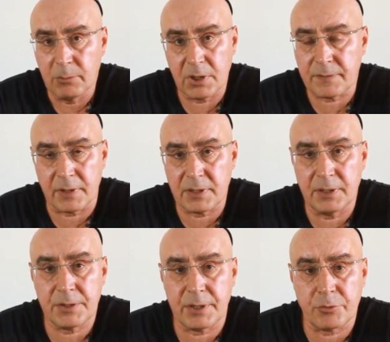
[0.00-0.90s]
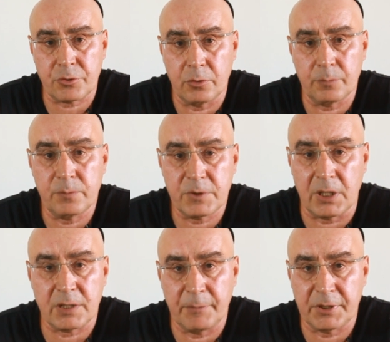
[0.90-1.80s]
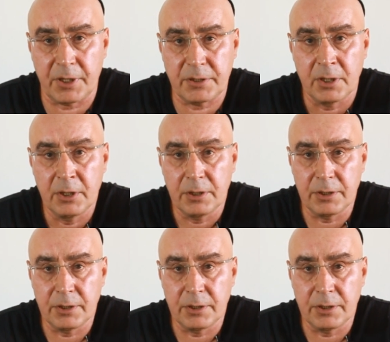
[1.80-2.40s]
было связано не с тем, что он стал смотреть